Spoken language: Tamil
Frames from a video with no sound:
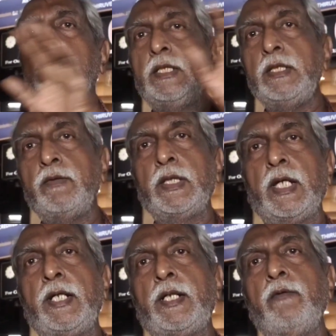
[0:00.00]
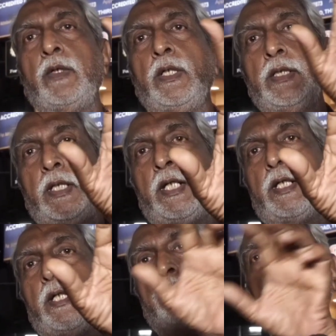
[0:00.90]
இது இந்த கேரக்டர் இவங்க இந்த
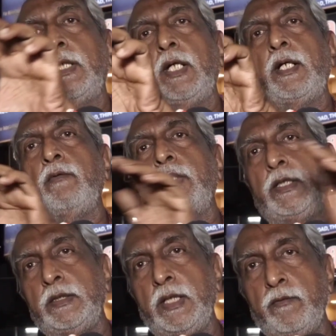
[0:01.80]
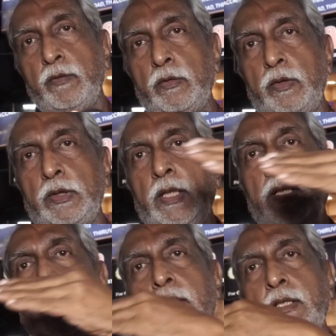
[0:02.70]
கேரக்டர் இவங்க இந்த கேரக்டர் இவங்க இதுதான் என்ன
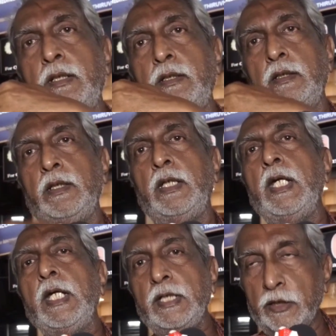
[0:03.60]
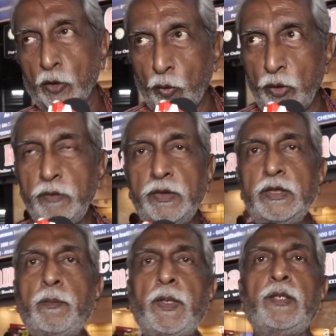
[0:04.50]
லிங்க் இருக்குது இதை கொண்டு வந்து
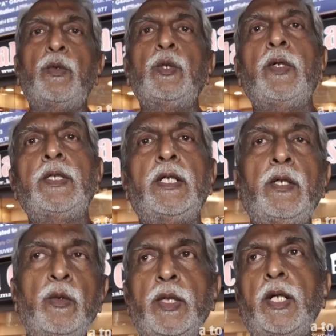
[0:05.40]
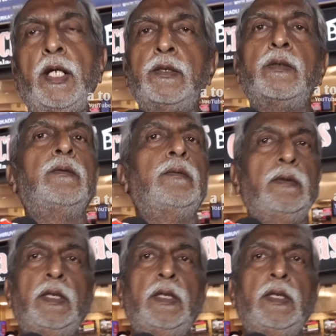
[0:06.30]
இந்த படத்தை கொண்டு போயிருந்தாங்கன்னா ரொம்ப நல்லா இருந்திருக்கும்